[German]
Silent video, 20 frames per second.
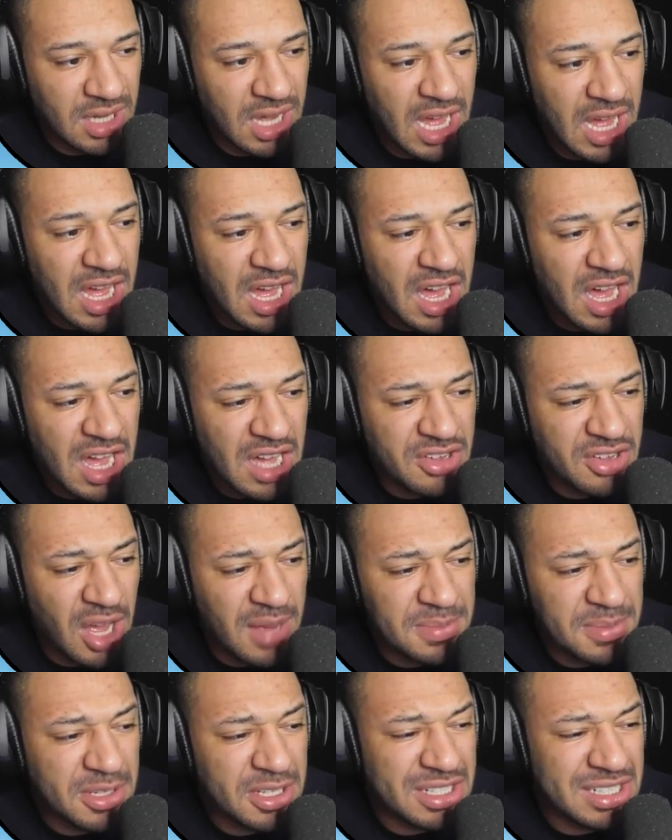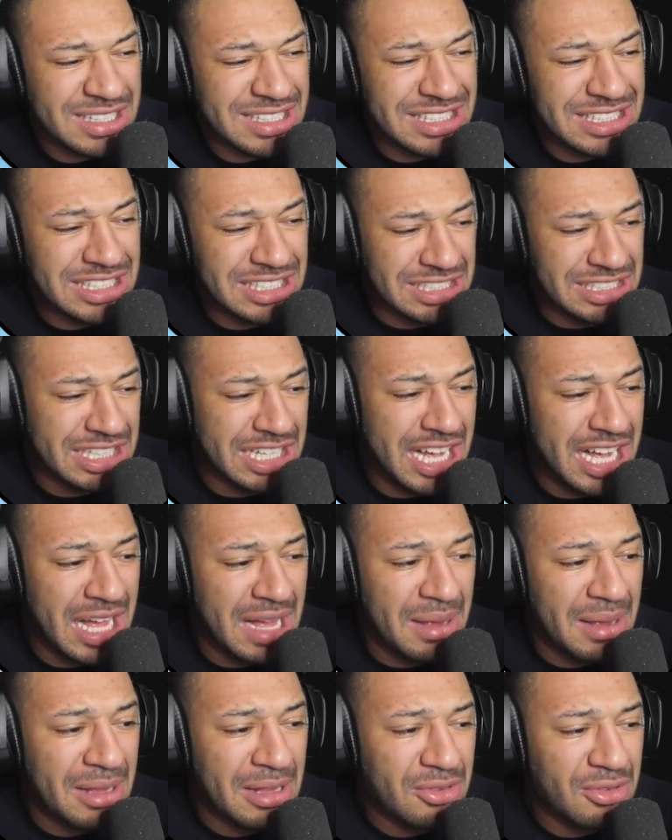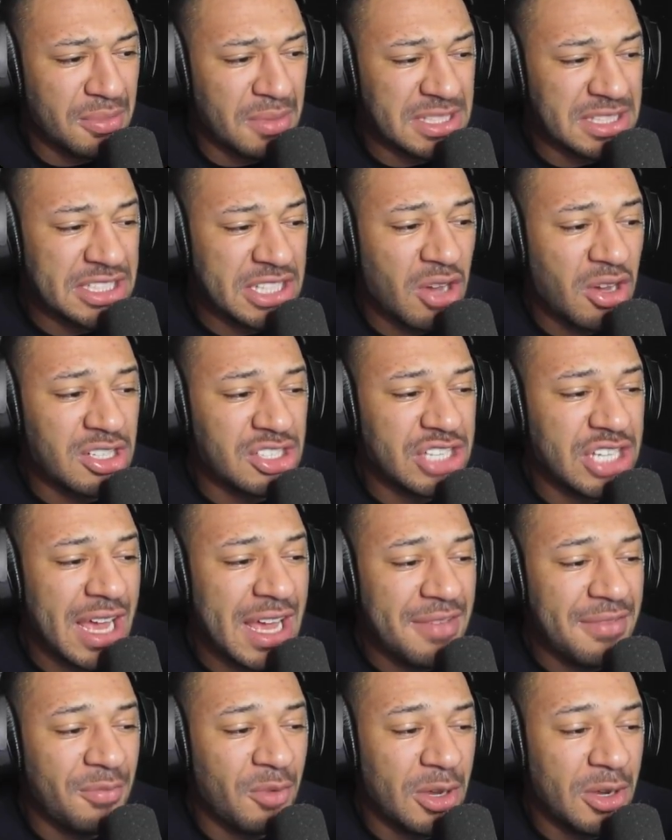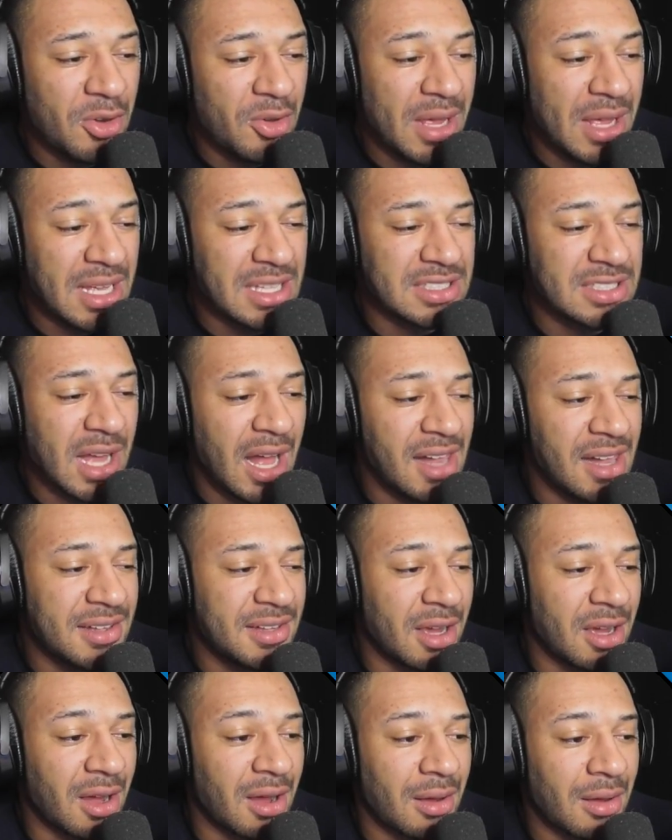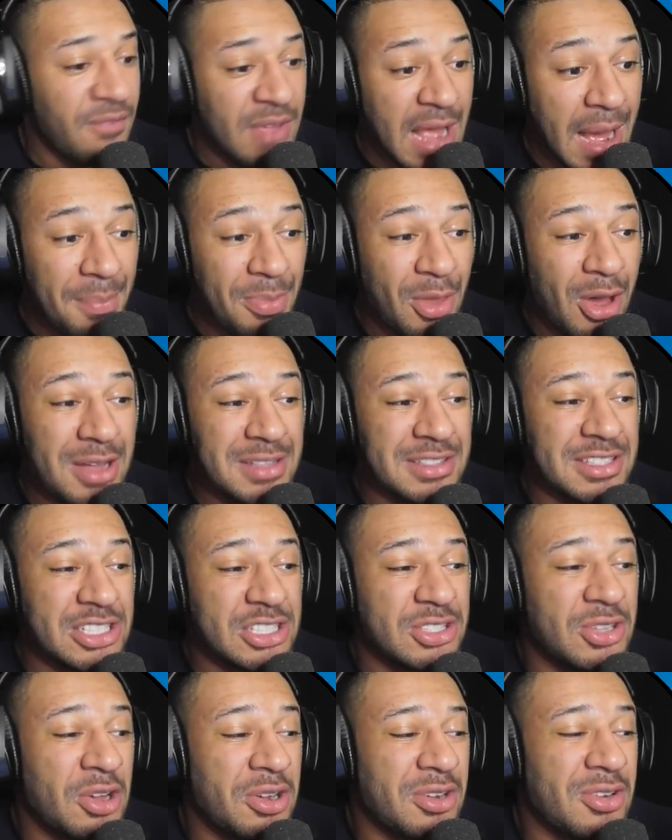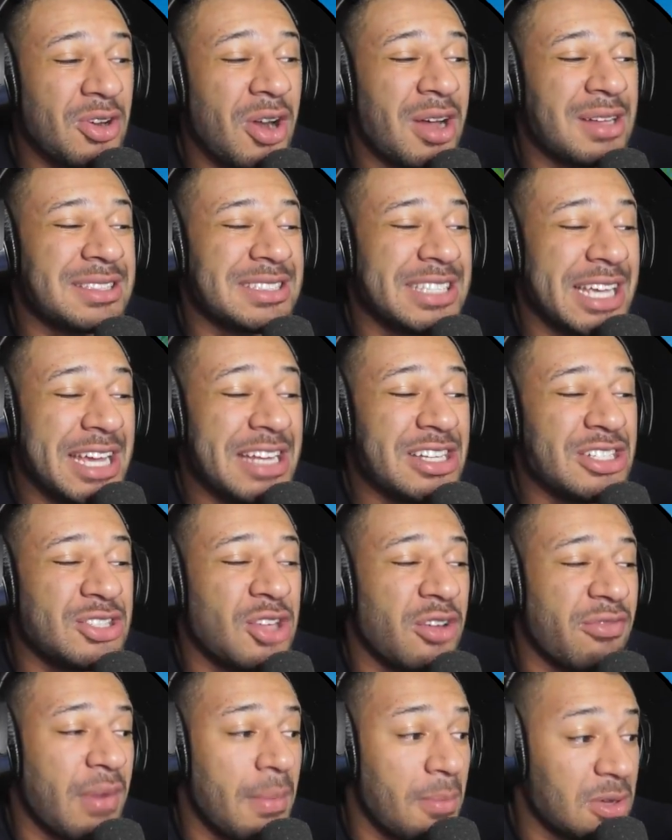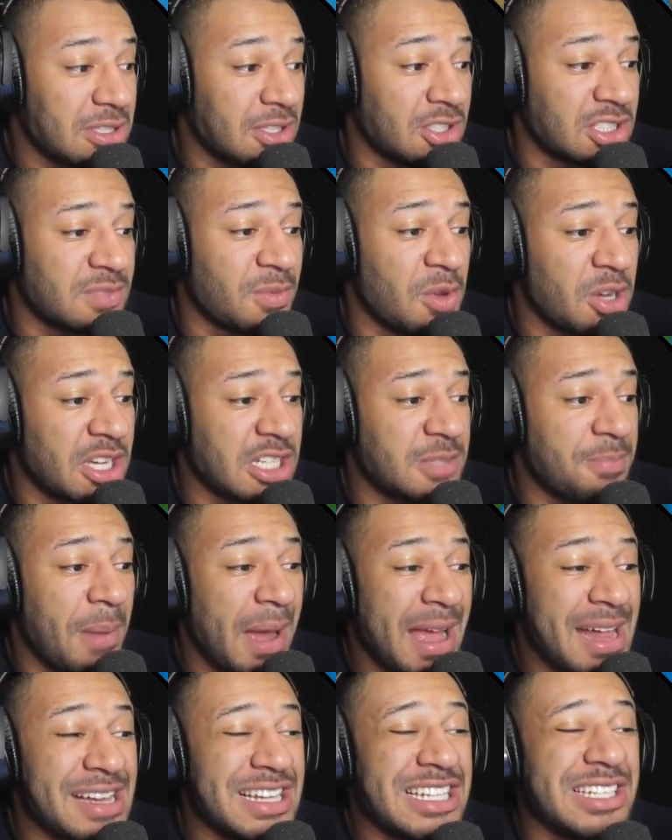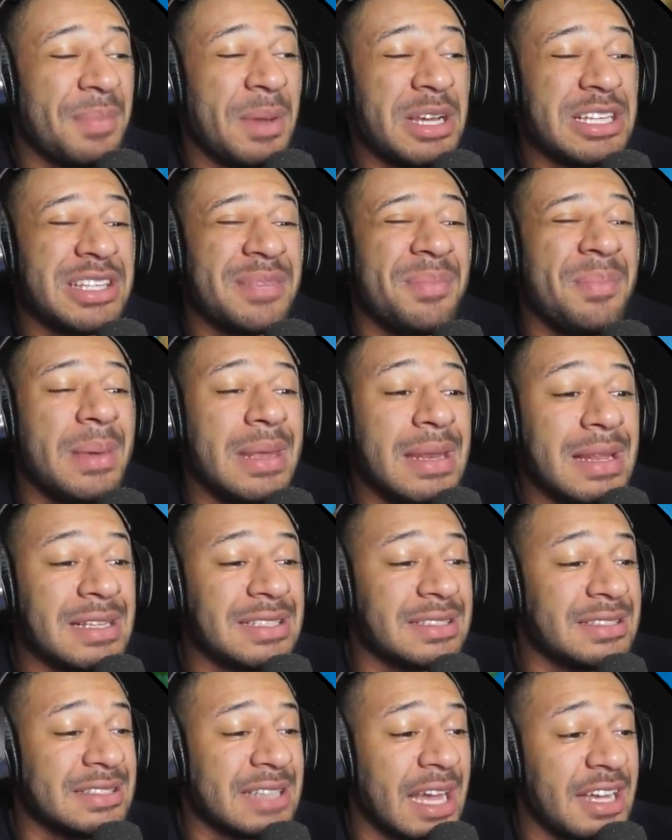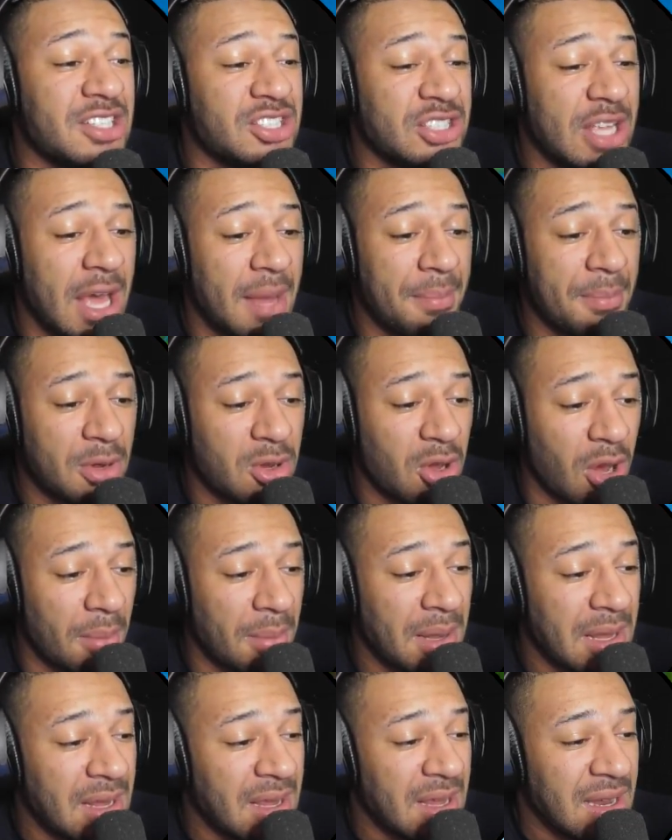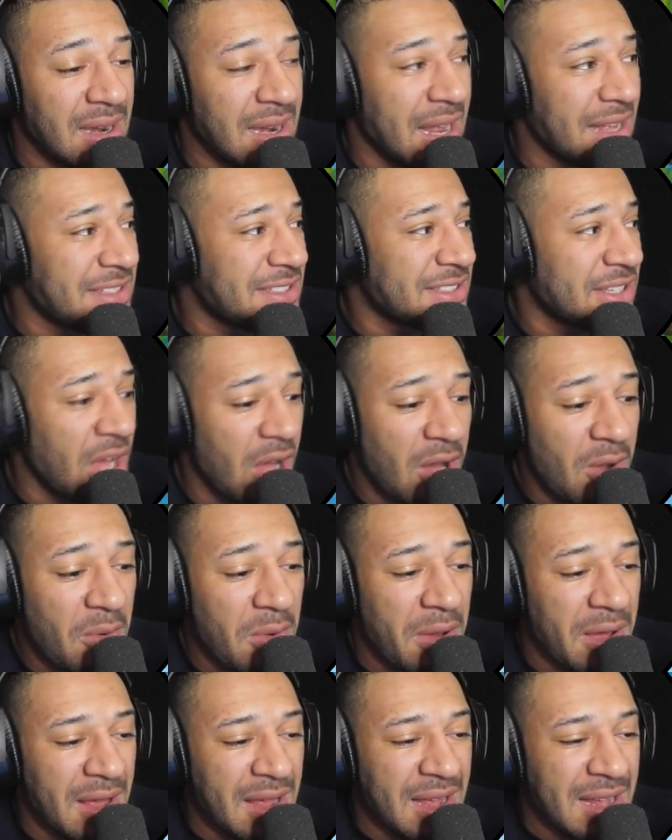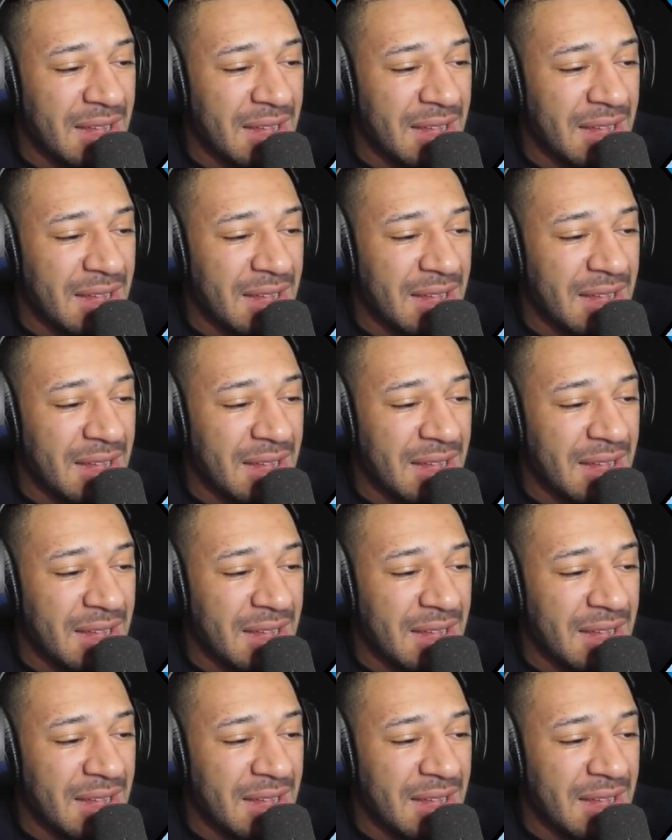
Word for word: Oh, oh, oh, komm. Oh, oh. Du musst dich auch entscheiden, wohin du gehst, Alter. Wir haben 90 Stück, nur noch 10 Stück. Wir müssen uns wirklich beeilen. Ich möchte mindestens einen Stern bekommen. Let's go.